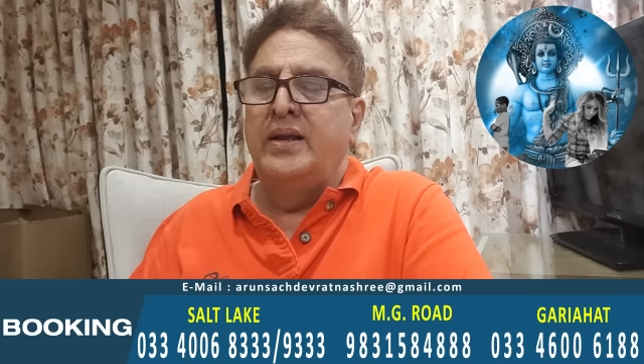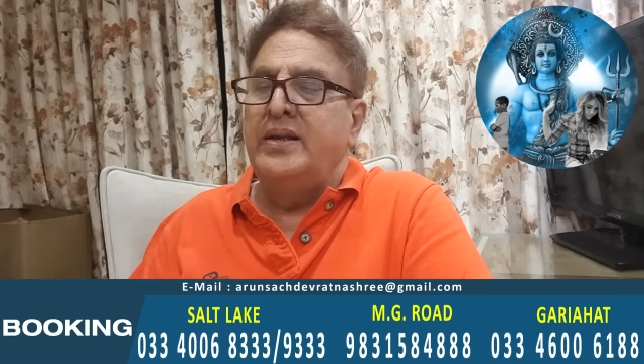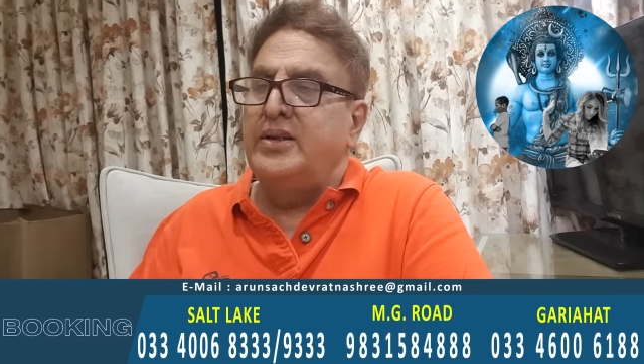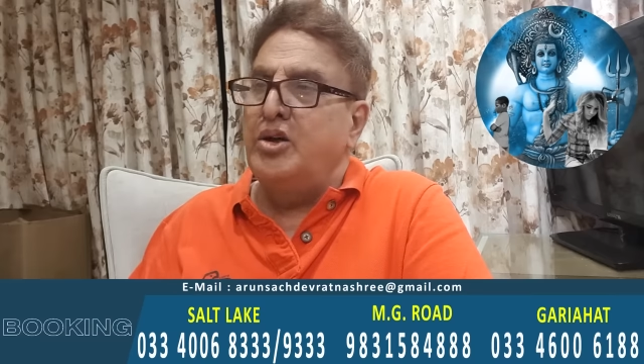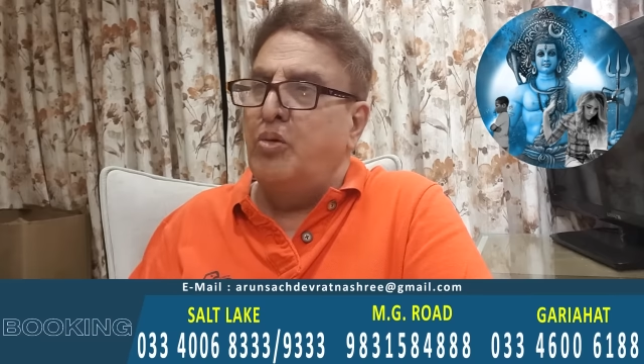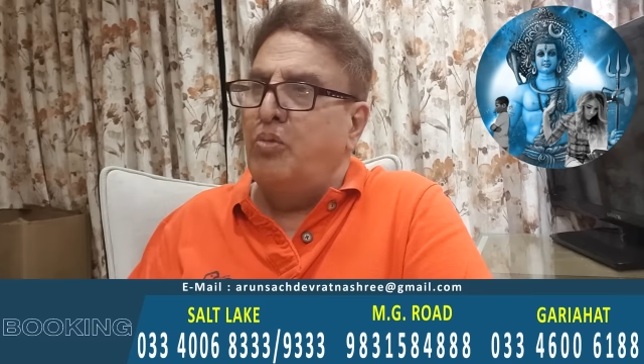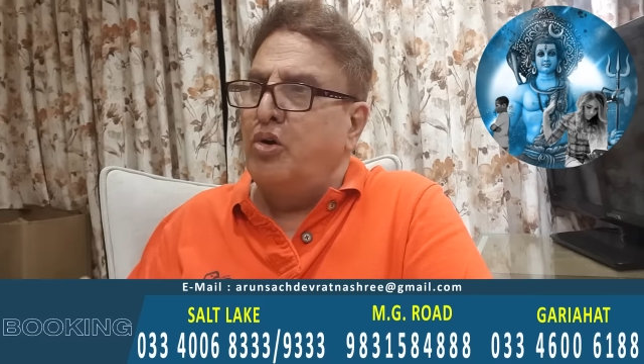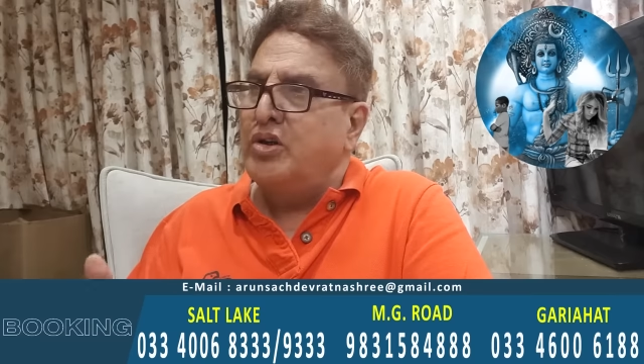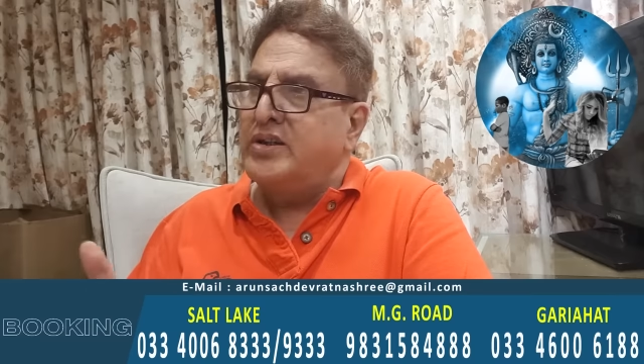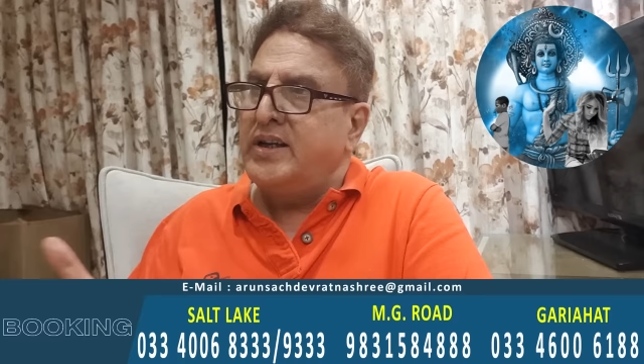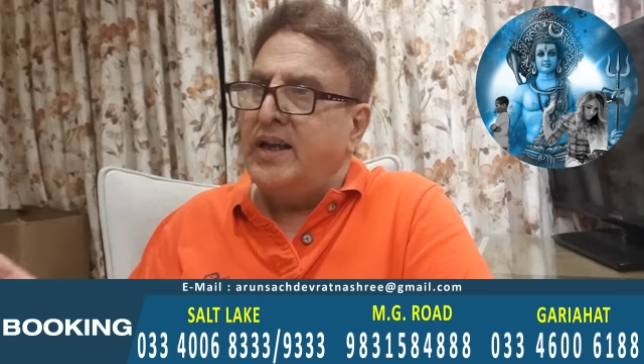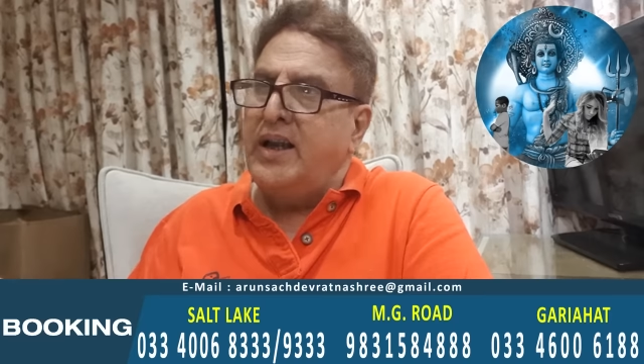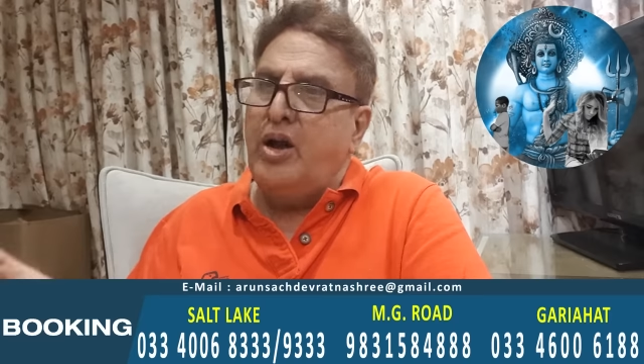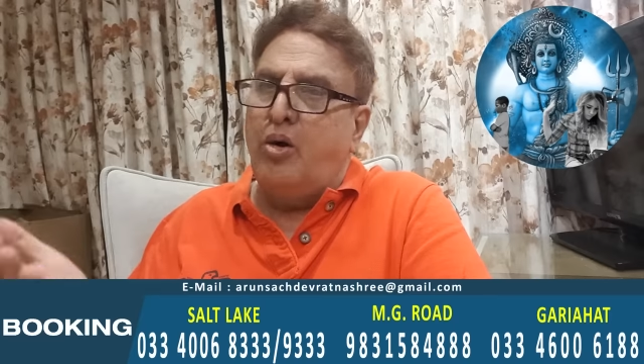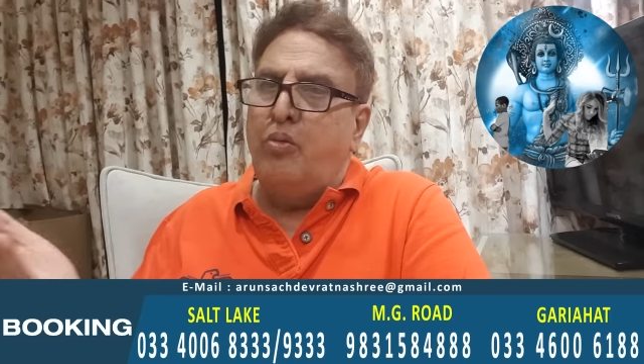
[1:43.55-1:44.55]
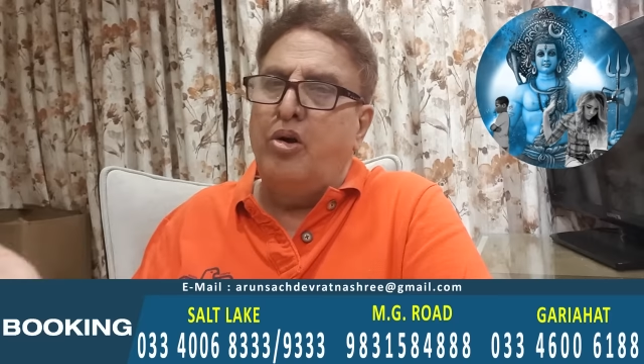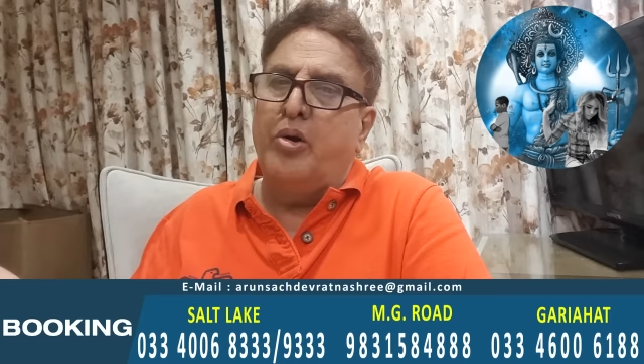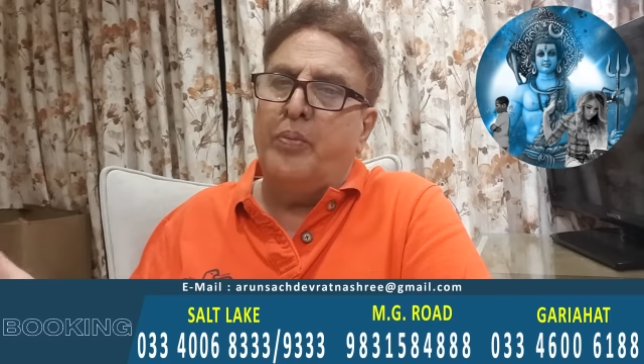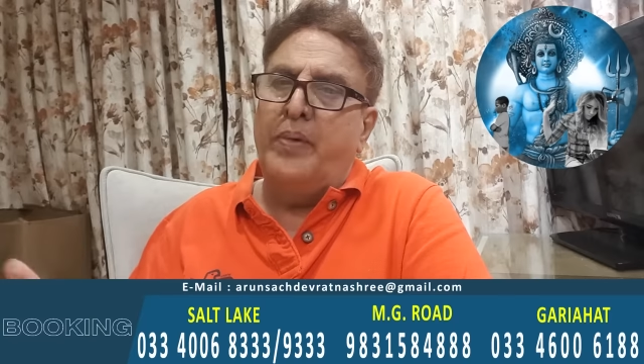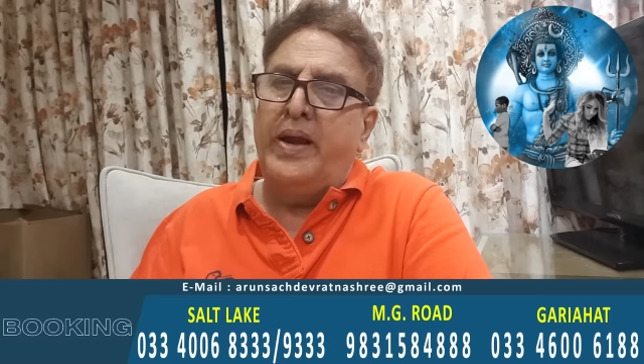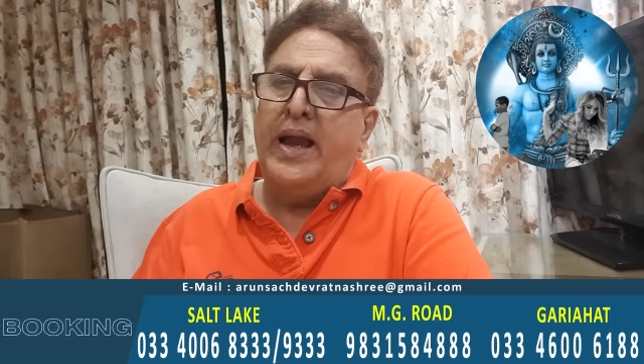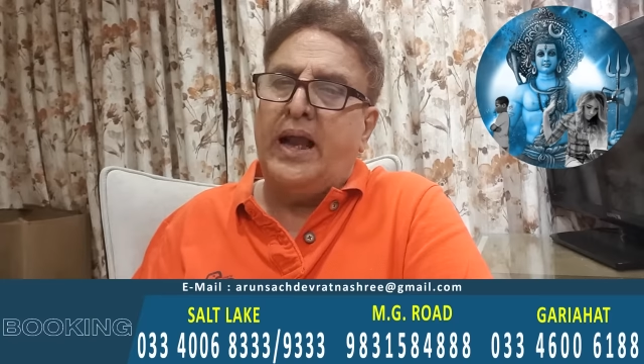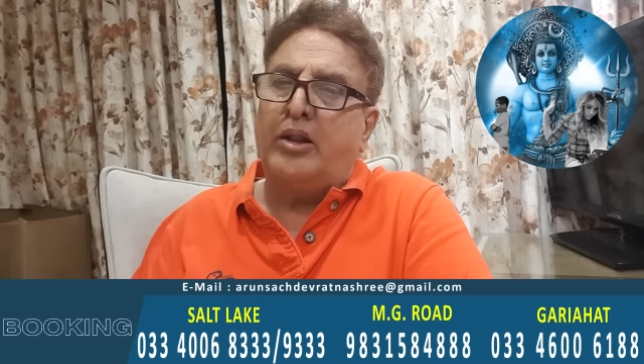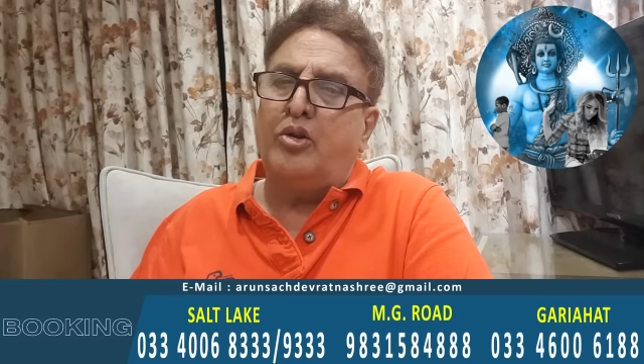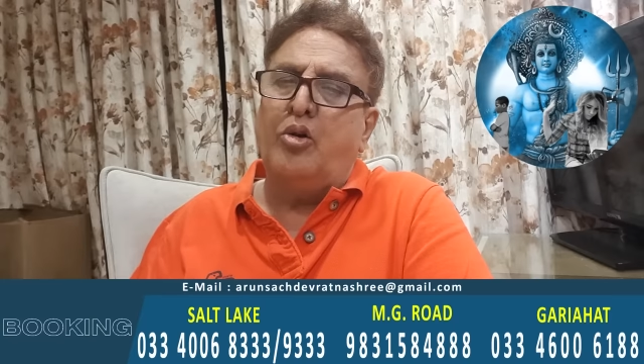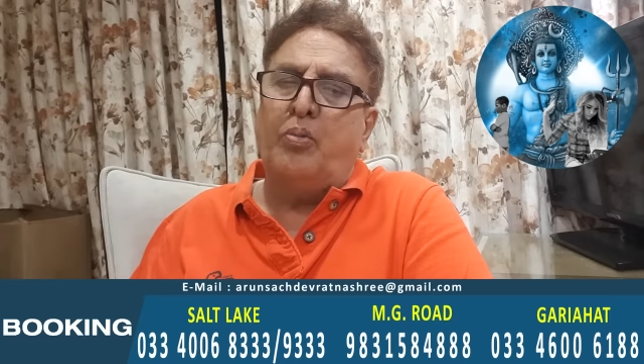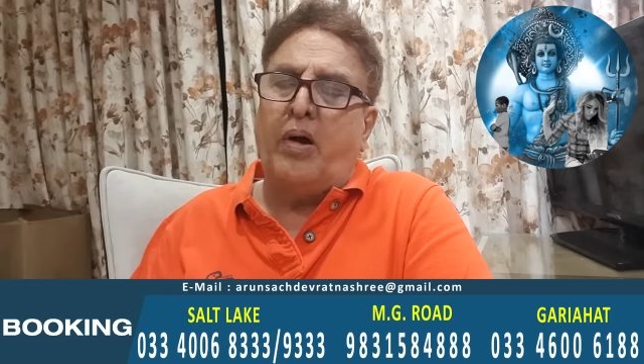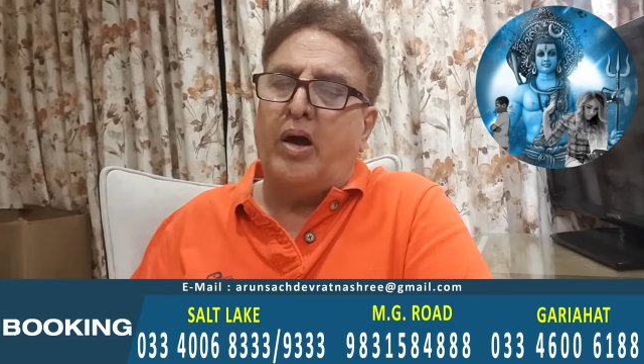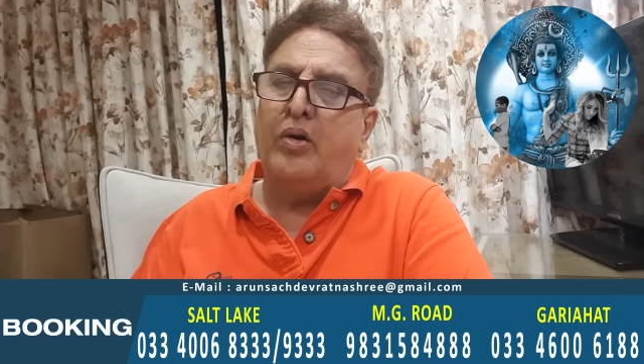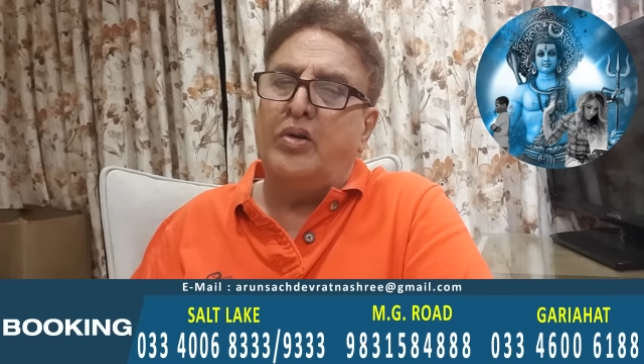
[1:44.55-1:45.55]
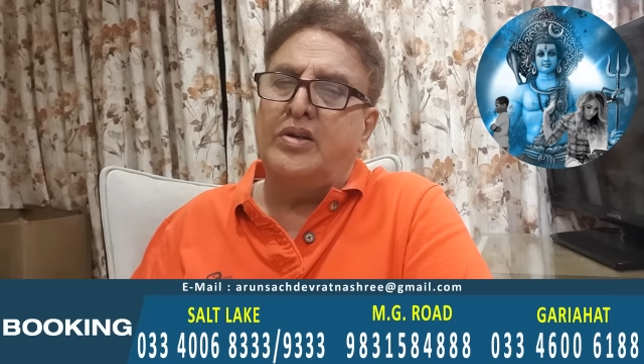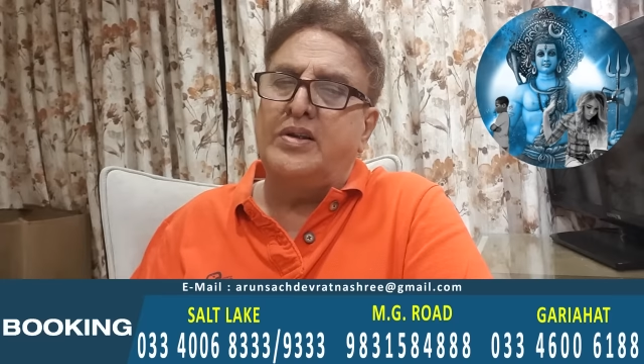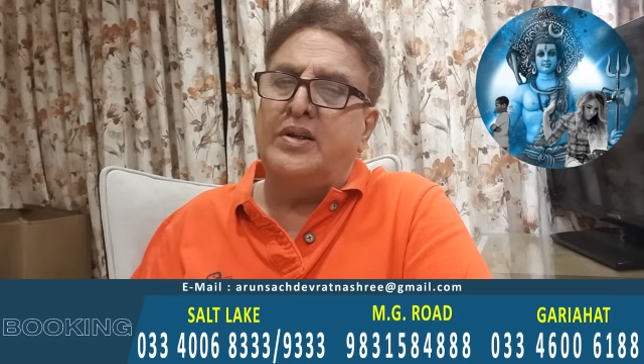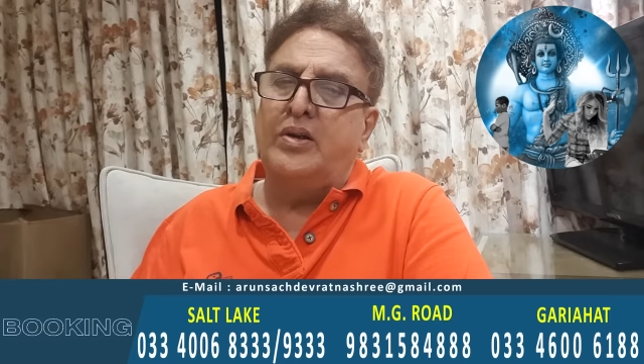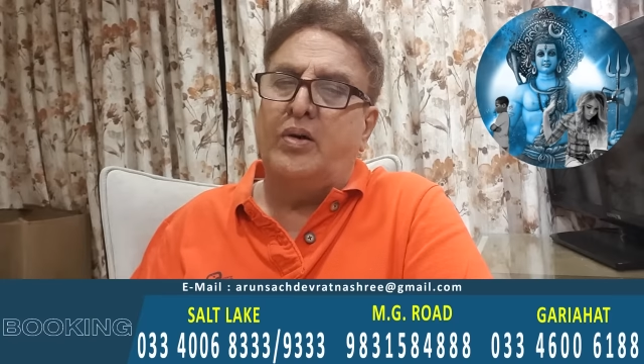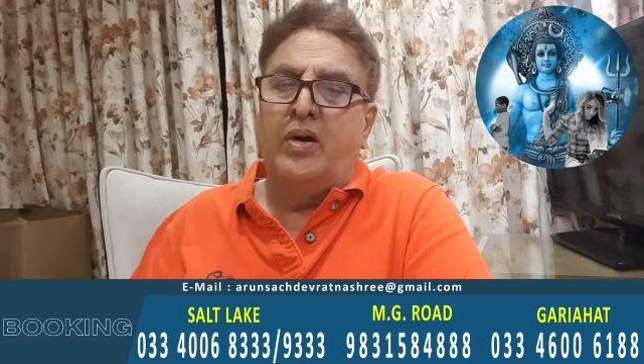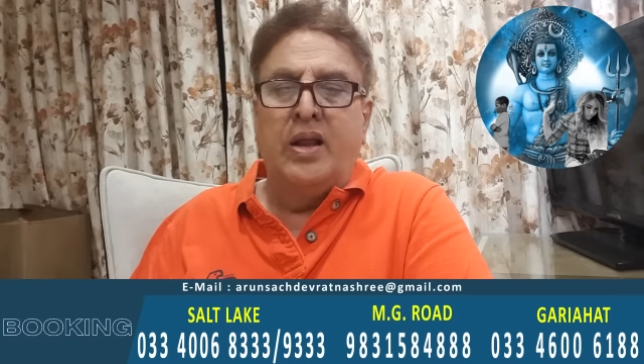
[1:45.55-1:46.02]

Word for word: যে অমুক ছেলে অমুক মেয়ে এত ভালো ছিল